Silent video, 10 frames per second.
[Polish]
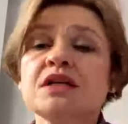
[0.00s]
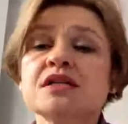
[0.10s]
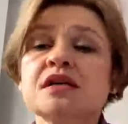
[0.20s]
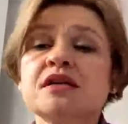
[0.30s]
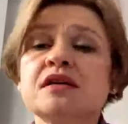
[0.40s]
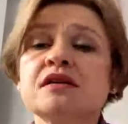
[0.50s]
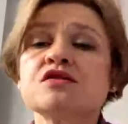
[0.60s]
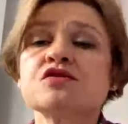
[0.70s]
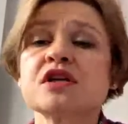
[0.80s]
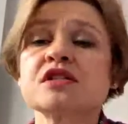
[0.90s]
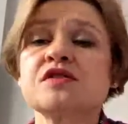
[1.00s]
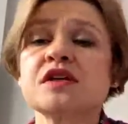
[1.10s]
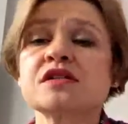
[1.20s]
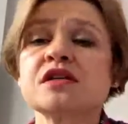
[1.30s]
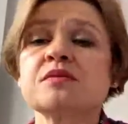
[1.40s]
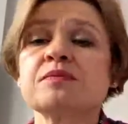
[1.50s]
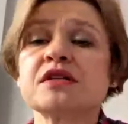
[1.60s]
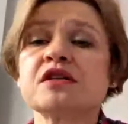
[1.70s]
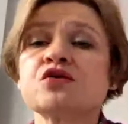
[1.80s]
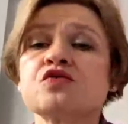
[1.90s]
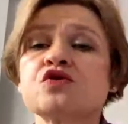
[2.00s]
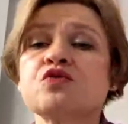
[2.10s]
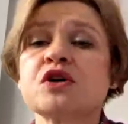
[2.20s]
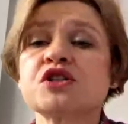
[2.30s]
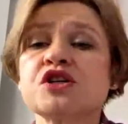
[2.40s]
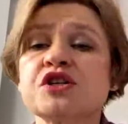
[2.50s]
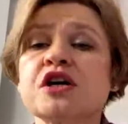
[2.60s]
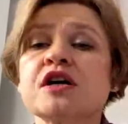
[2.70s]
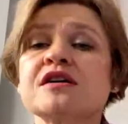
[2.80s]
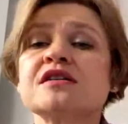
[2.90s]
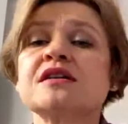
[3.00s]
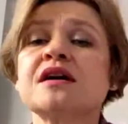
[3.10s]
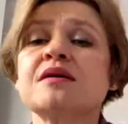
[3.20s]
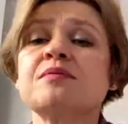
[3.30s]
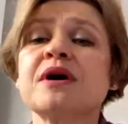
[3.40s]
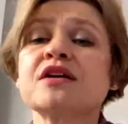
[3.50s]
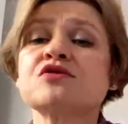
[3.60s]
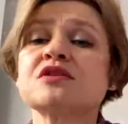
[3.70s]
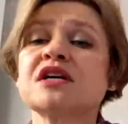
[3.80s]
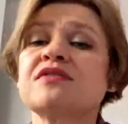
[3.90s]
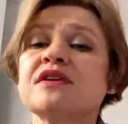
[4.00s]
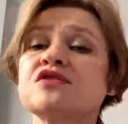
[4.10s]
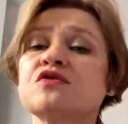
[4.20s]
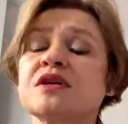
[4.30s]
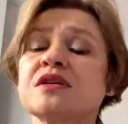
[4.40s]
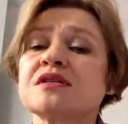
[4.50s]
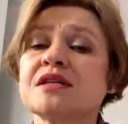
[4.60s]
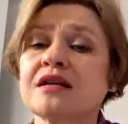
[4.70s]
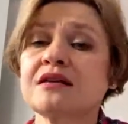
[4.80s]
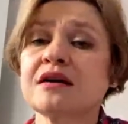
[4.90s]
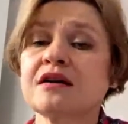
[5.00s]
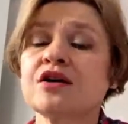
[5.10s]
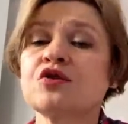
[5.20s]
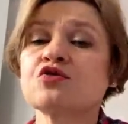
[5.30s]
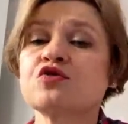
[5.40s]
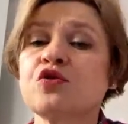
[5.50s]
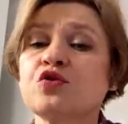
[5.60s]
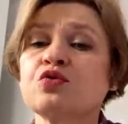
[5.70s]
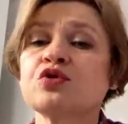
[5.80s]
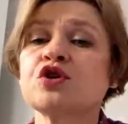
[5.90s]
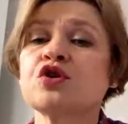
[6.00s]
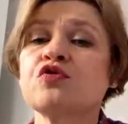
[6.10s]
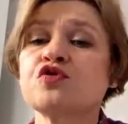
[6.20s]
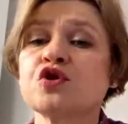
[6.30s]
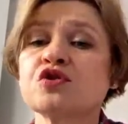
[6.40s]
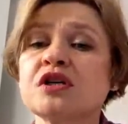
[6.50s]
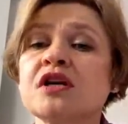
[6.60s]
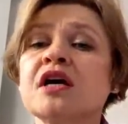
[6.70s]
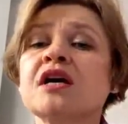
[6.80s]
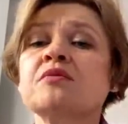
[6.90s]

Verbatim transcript: Niestety coraz więcej pacjentów zgłasza się na bardzo zaawansowanych stadiach rozwoju tych owrzodzeń,